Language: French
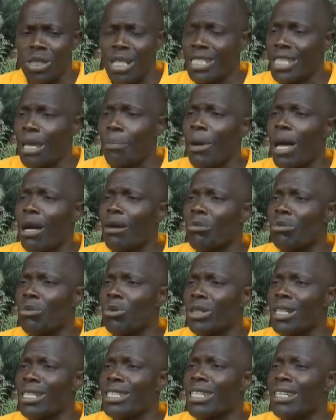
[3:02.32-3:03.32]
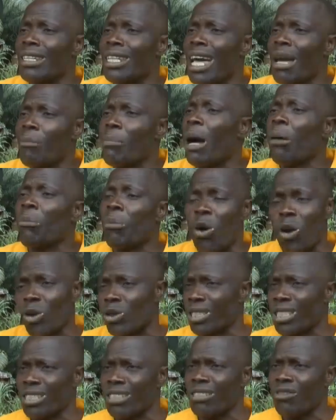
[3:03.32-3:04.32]
ne sais pas, pour que cela
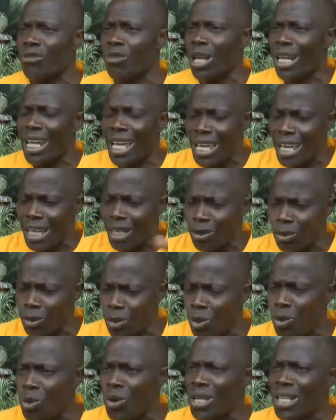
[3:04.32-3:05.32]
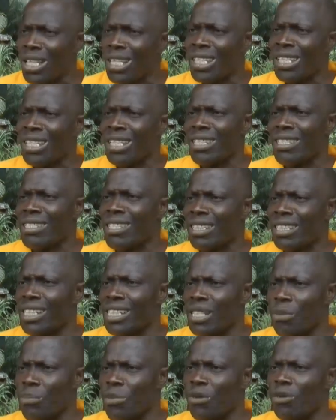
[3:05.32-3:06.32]
m'emporte. Voilà en gros ce
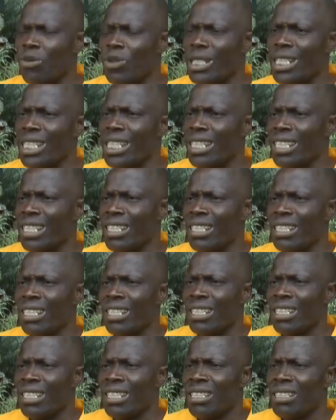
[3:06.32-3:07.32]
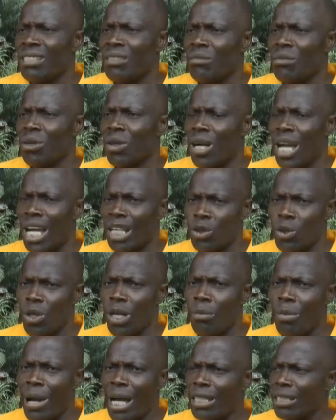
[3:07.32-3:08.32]
que je peux vous dire.
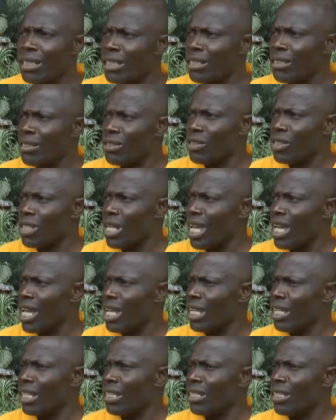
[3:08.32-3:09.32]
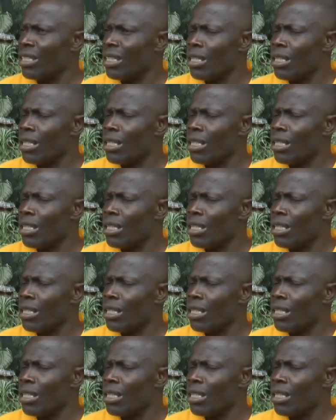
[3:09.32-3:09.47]
actuellement, j'ai